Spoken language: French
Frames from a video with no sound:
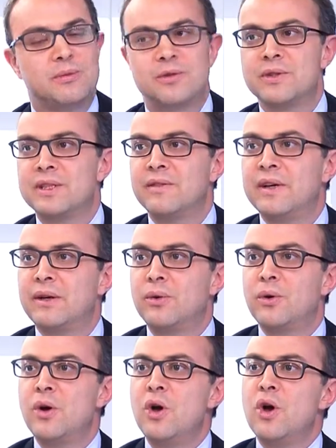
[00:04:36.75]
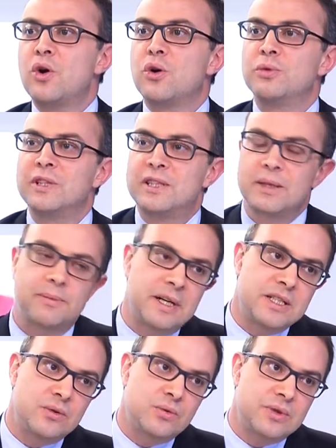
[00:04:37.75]
Parce que c'est vrai que, comme on est très
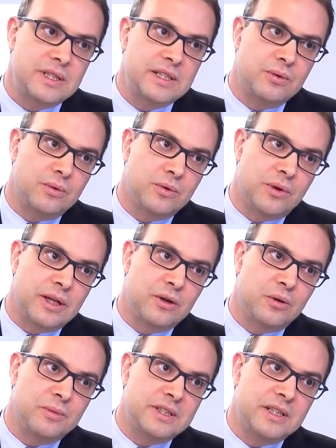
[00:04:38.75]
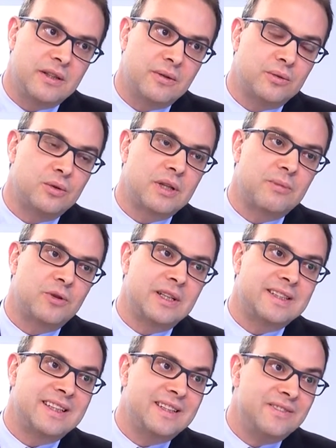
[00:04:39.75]
présent aussi euh, dans les grands médias, euh, notamment
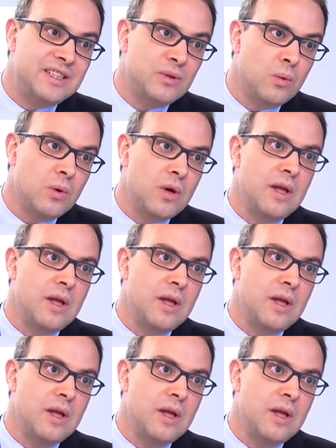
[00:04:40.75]
la télévision, mhm.